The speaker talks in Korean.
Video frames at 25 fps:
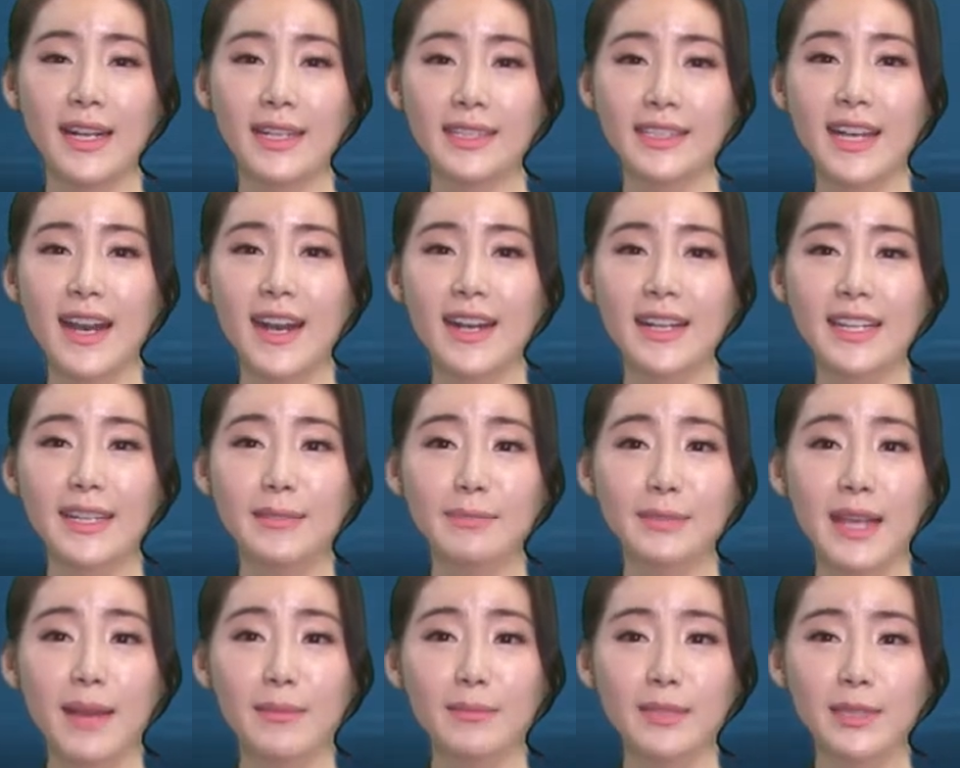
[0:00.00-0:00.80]
창립
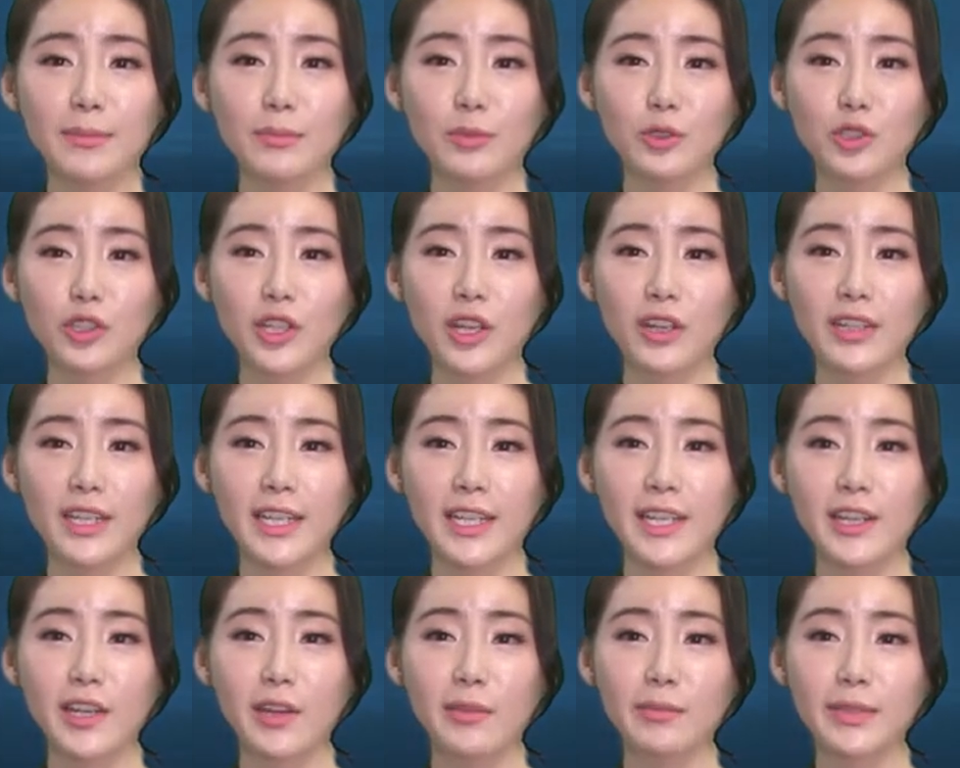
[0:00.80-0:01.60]
30주년
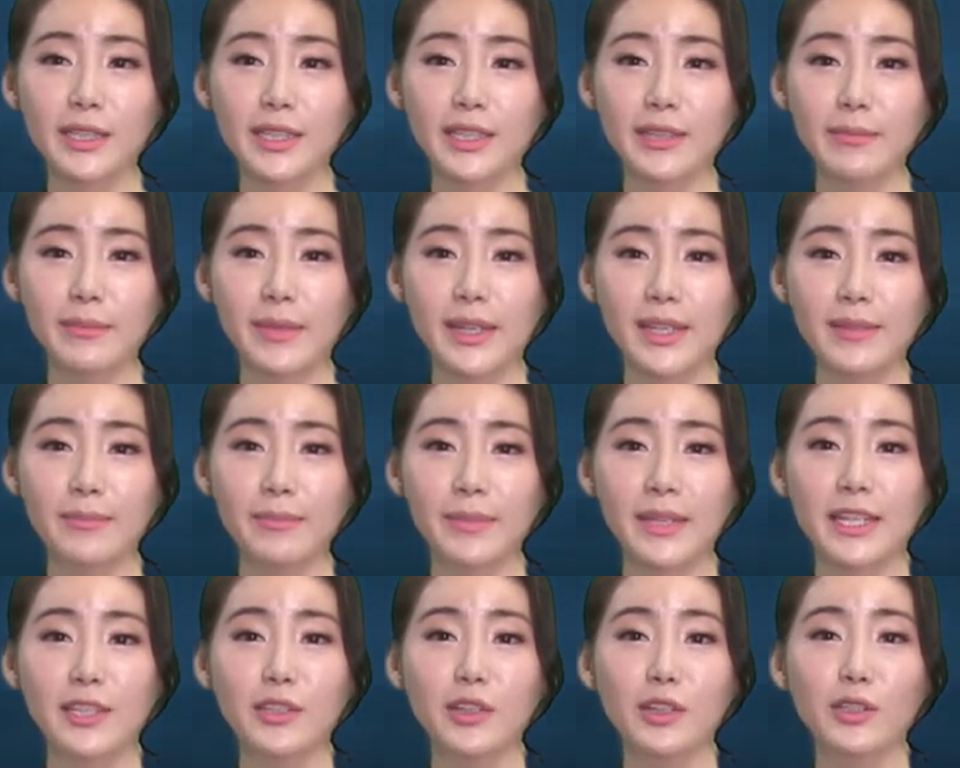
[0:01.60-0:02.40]
기념식 및
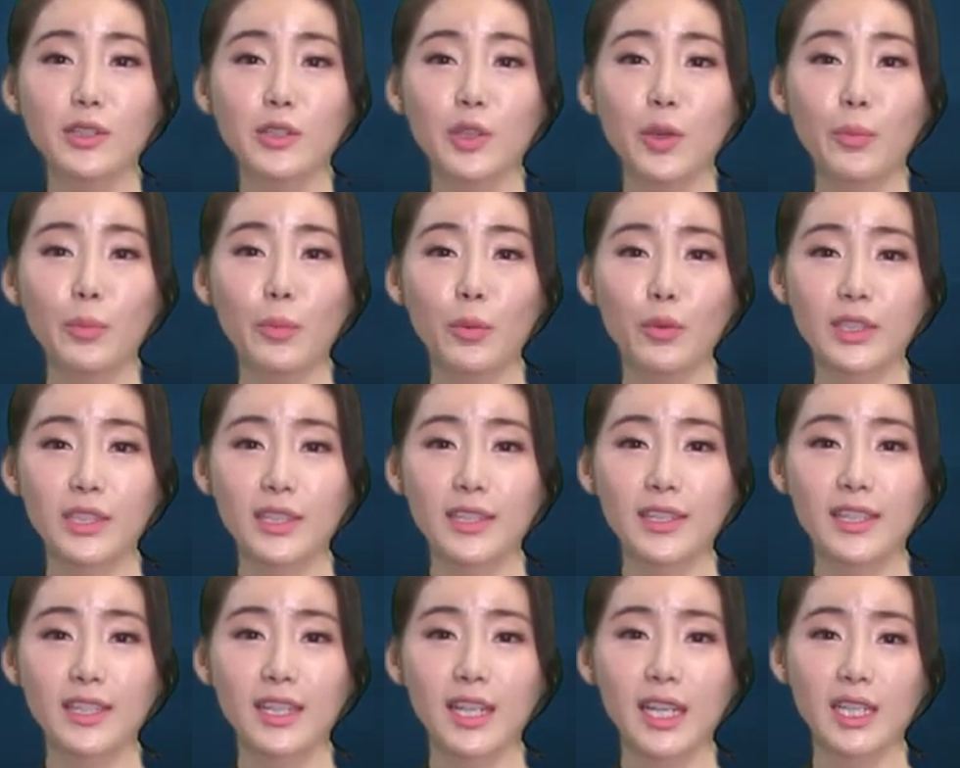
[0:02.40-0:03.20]
비전
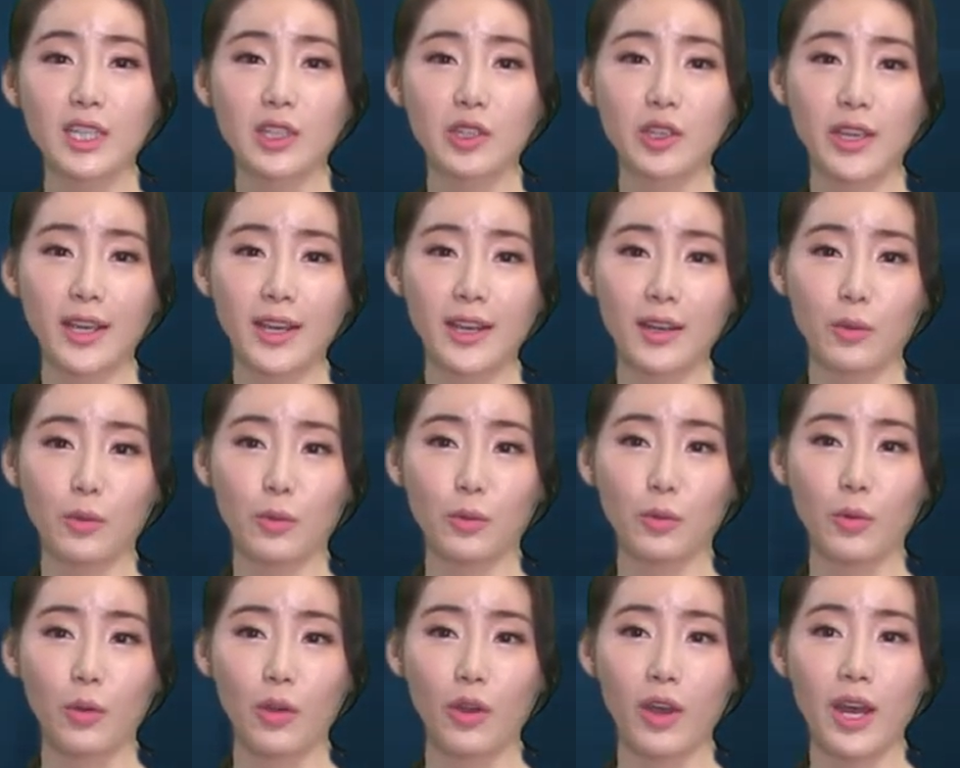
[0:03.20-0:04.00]
선포식을
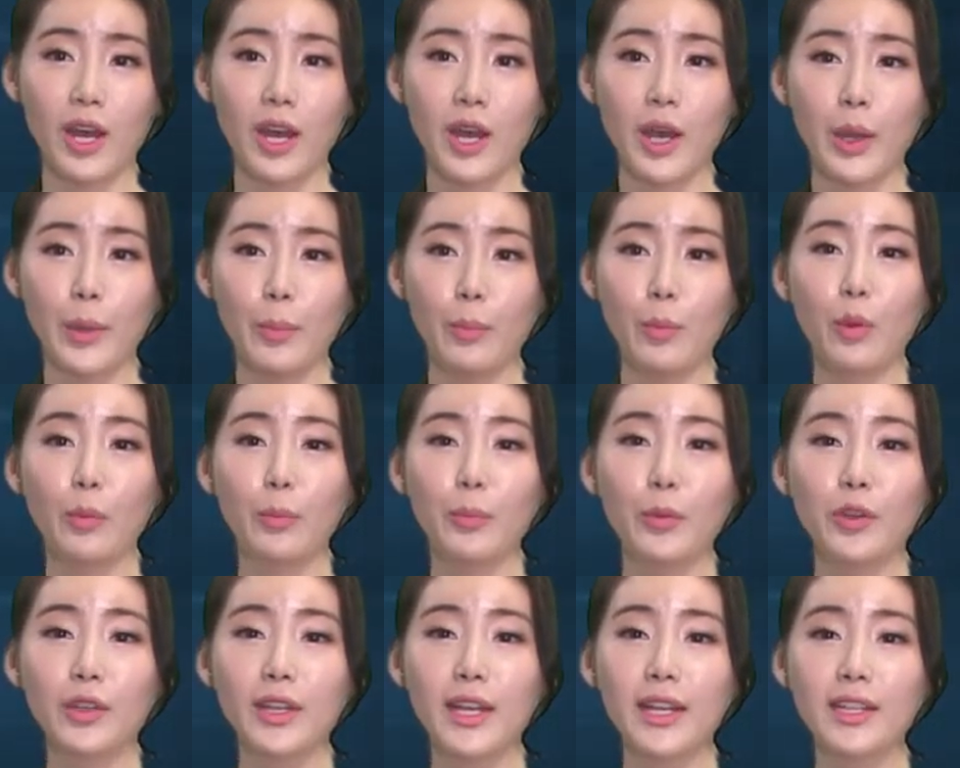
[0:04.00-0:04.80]
개최하고
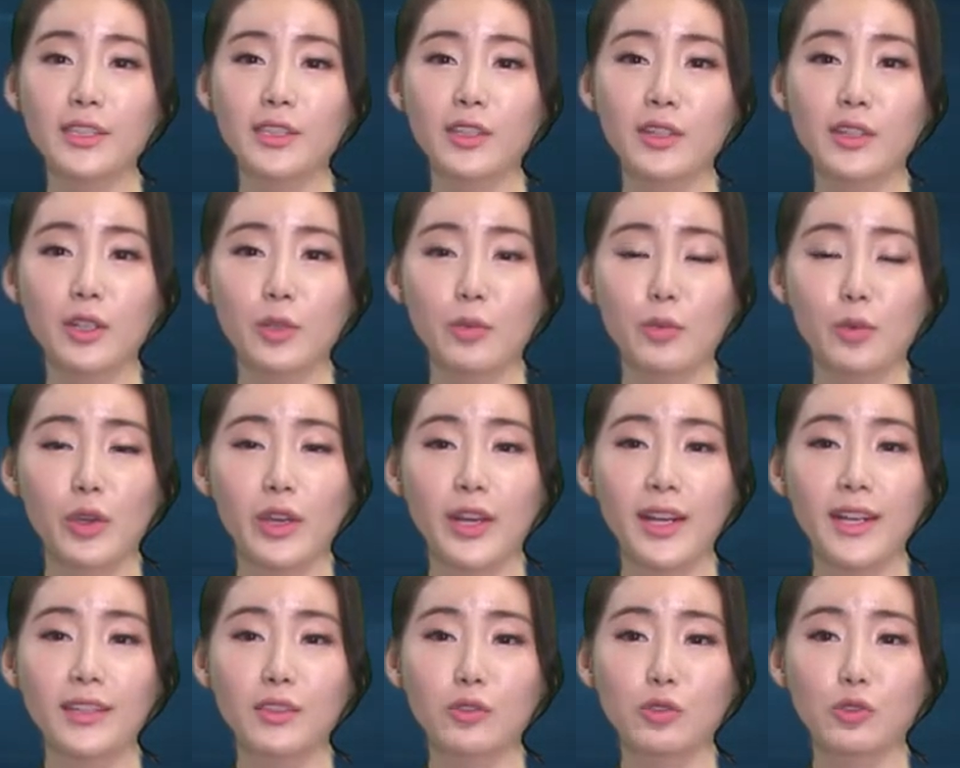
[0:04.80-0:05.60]
목표 달성을
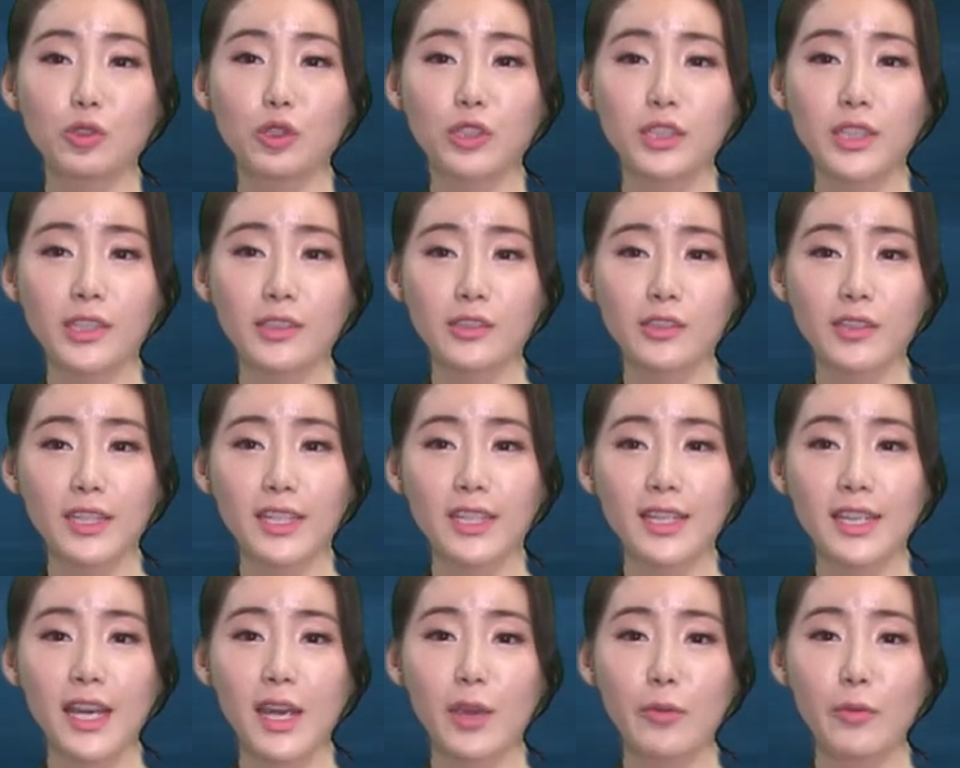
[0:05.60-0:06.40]
위한
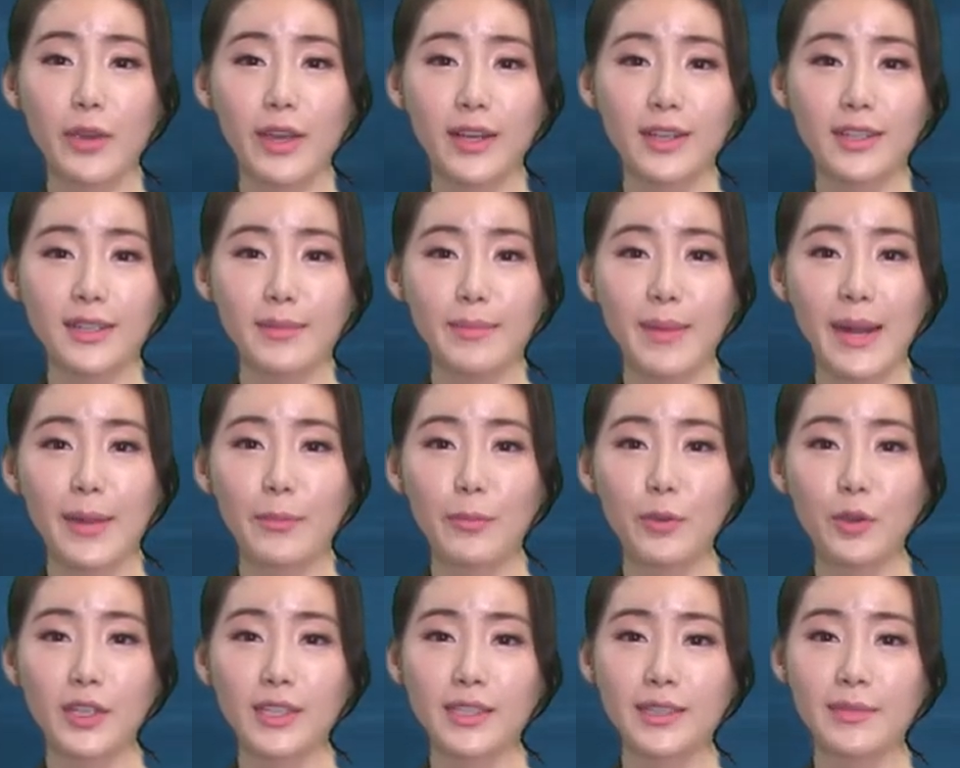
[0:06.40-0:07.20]
구체적인 계획을
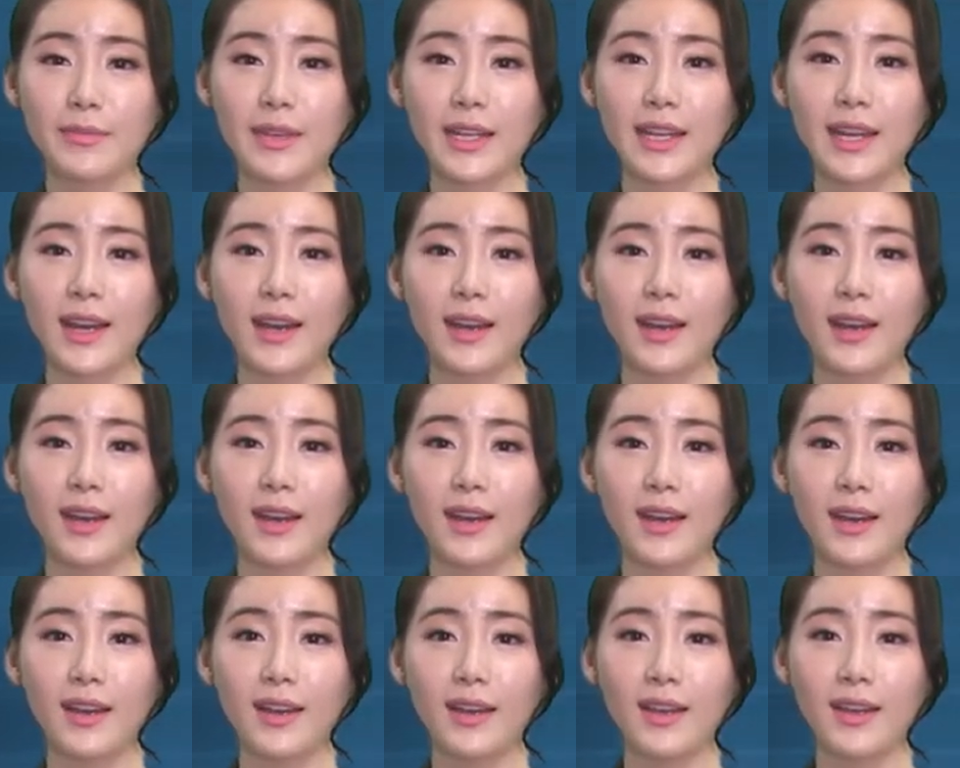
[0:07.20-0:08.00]
발표했습니다.
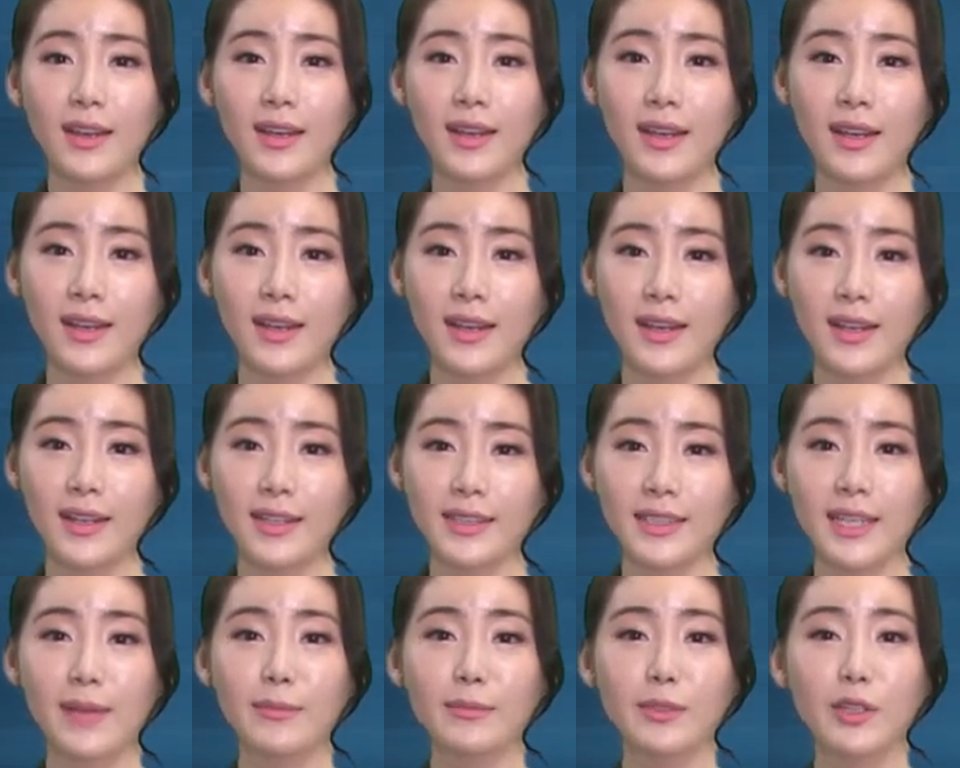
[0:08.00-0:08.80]

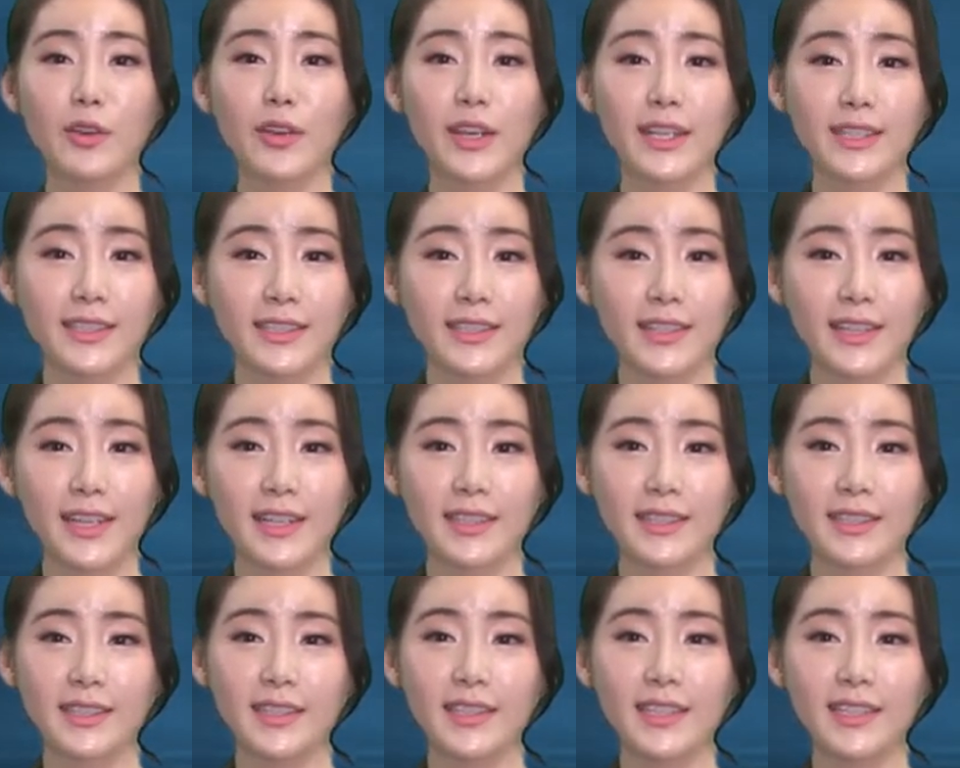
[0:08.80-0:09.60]
삼성
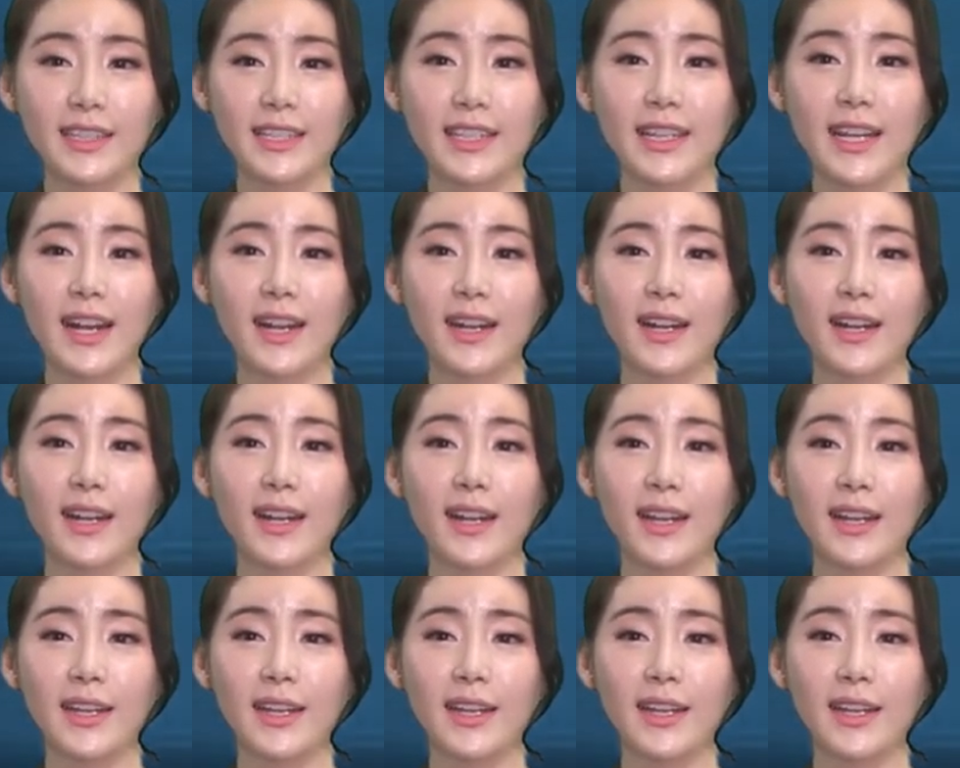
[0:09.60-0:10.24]
SDS는 이날